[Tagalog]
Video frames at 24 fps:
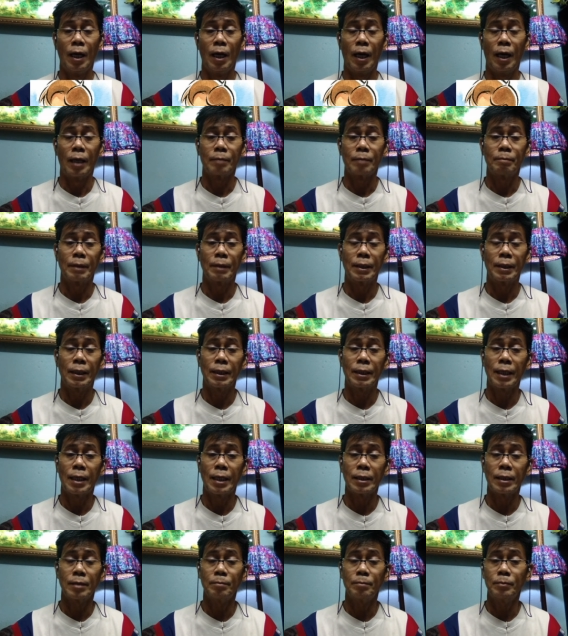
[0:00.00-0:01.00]
At pag
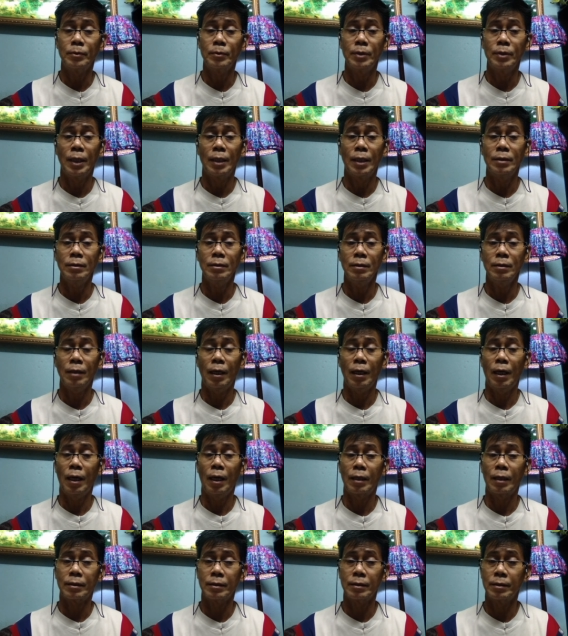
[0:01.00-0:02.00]
nangyari po yan,
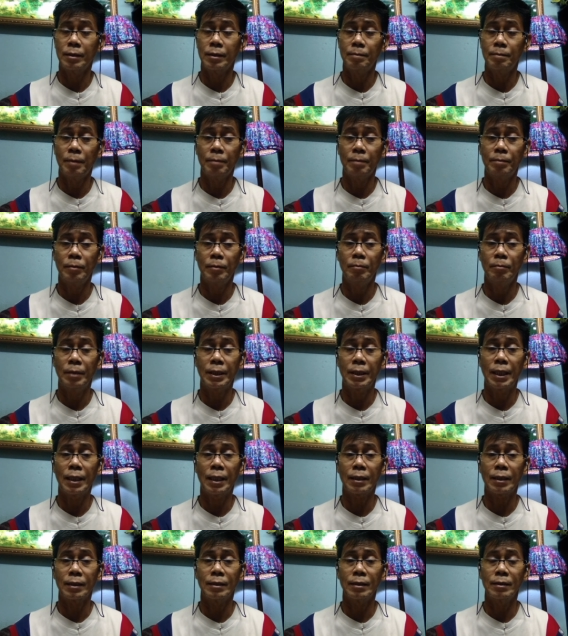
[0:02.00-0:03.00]
at hindi pa po
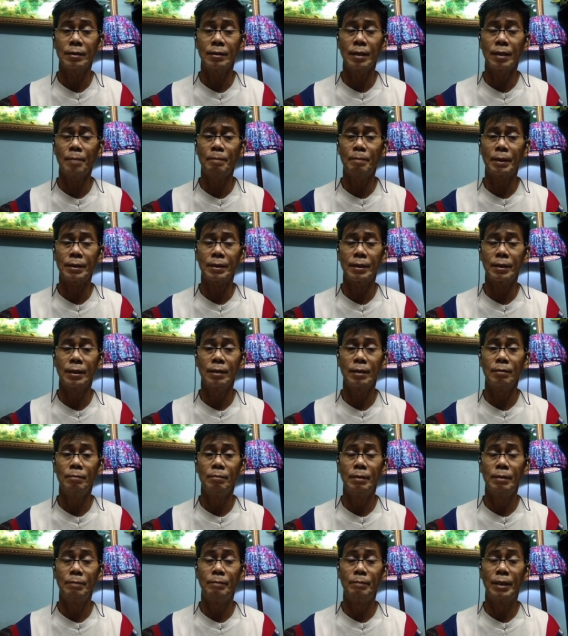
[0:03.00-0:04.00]
mangyari, dapat eh,
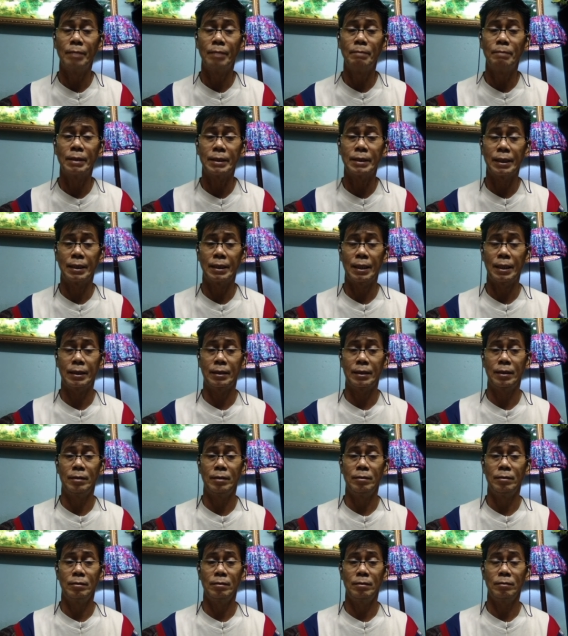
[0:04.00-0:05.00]
binabantayan
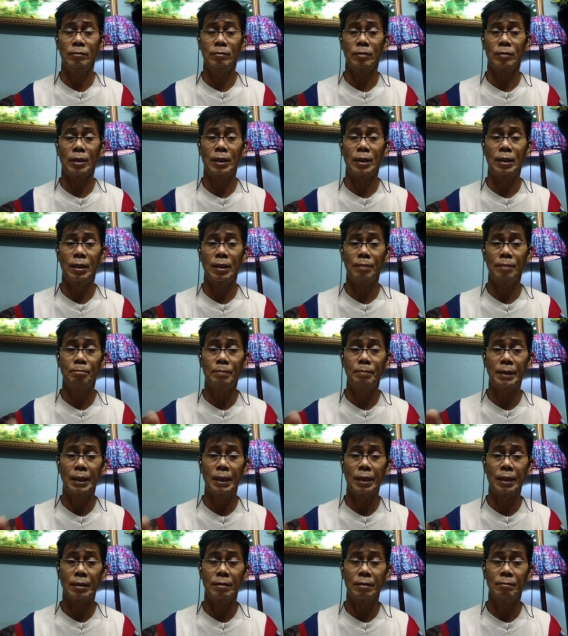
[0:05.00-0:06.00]
natin yung kanilang
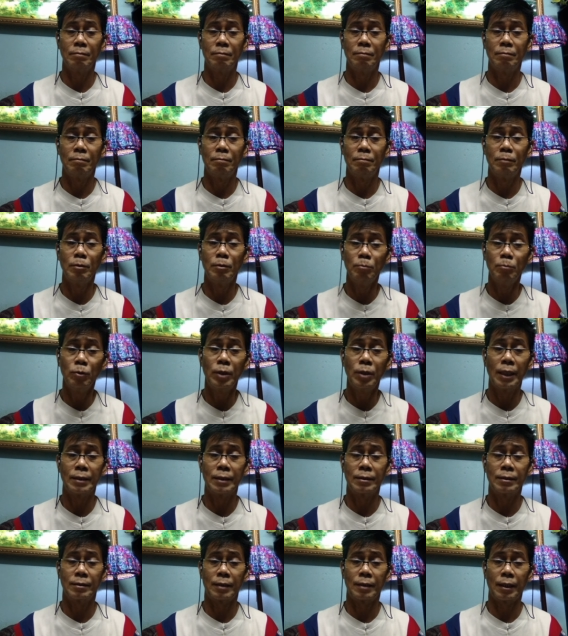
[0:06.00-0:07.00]
pinag
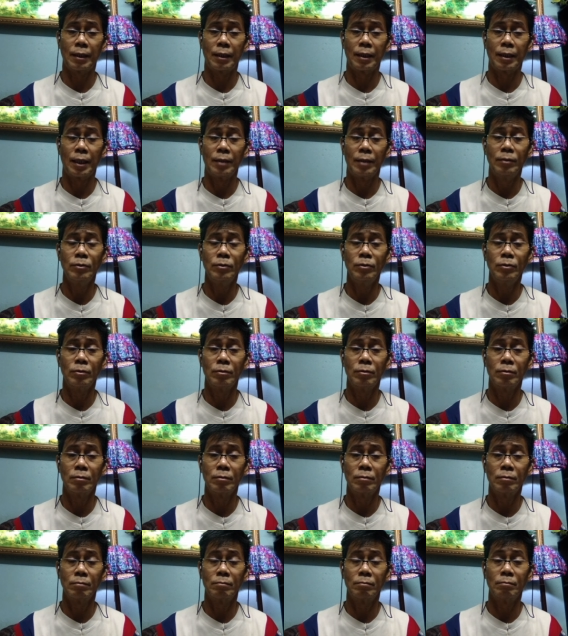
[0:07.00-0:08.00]
bumulan talaga no,
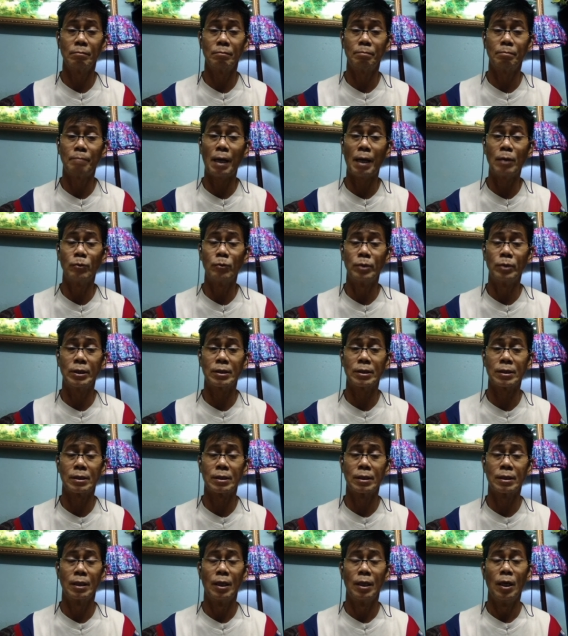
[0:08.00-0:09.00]
yung
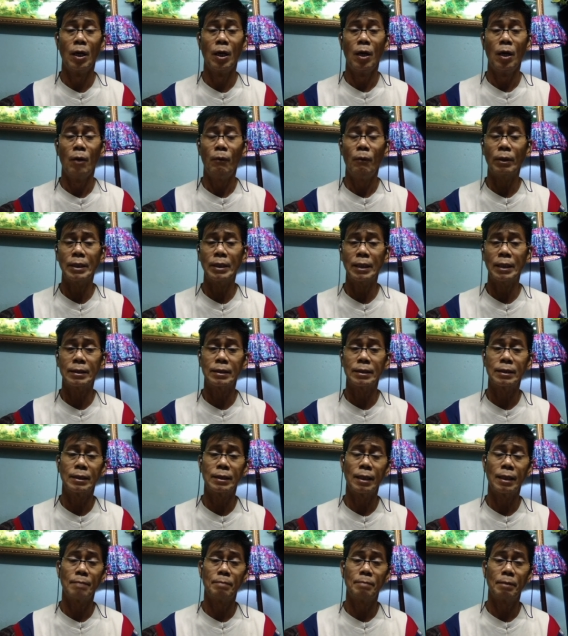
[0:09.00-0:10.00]
pawis, huwag natin
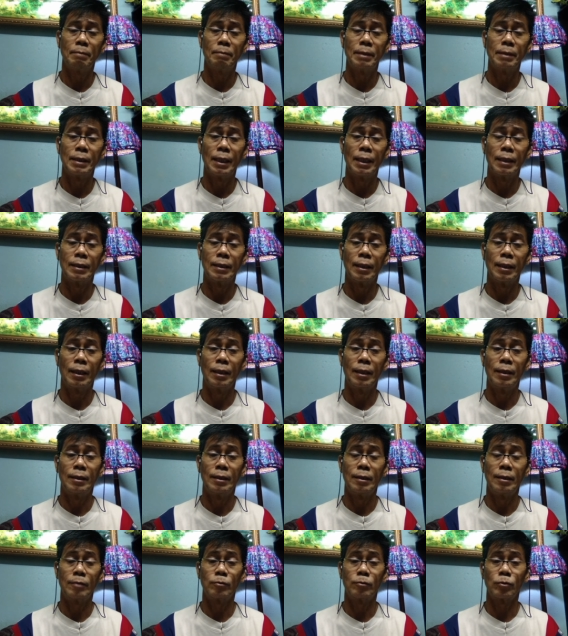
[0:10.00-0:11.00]
sila pabayaan
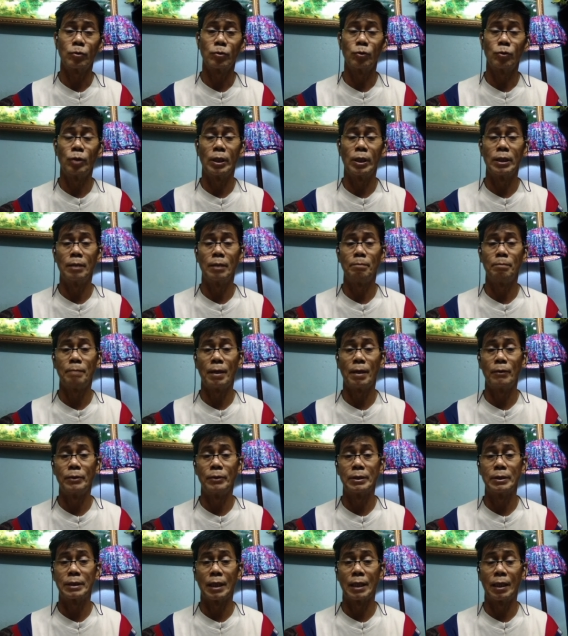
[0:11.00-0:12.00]
na natutuyuan ng
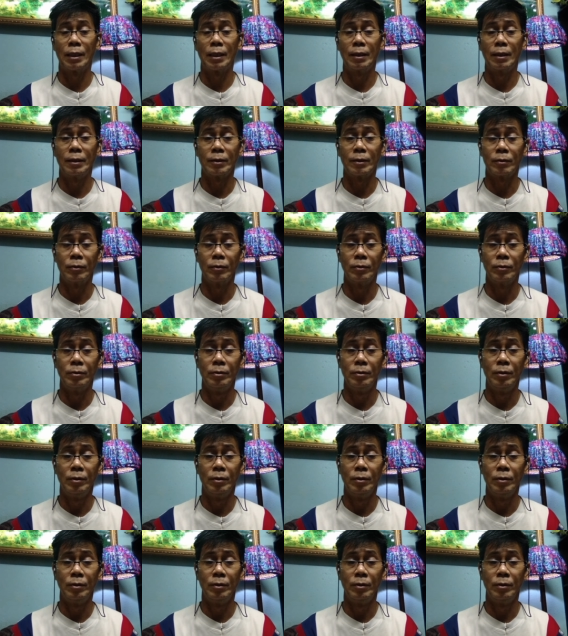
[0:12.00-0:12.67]
pawis sa likod,